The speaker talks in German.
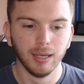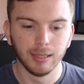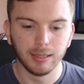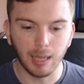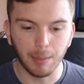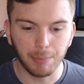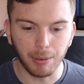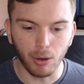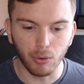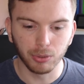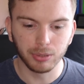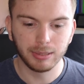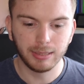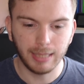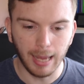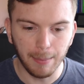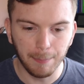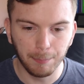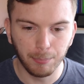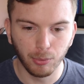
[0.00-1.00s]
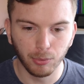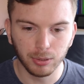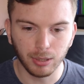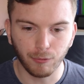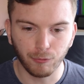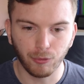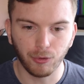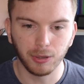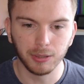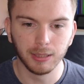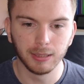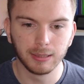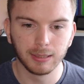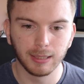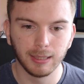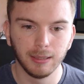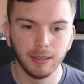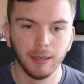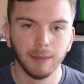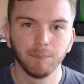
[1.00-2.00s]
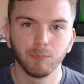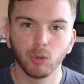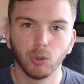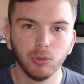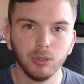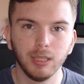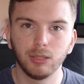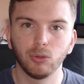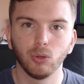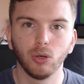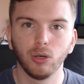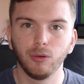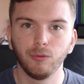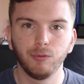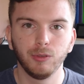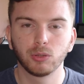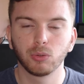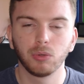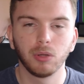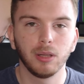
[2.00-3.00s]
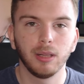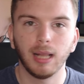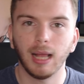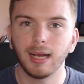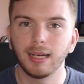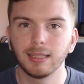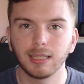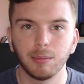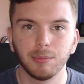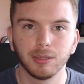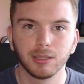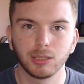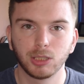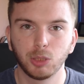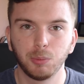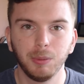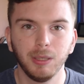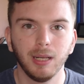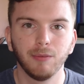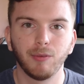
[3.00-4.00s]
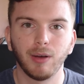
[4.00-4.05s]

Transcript: der braucht Tempo da vorne drin und nicht irgendwie so ein langsameres Spiel,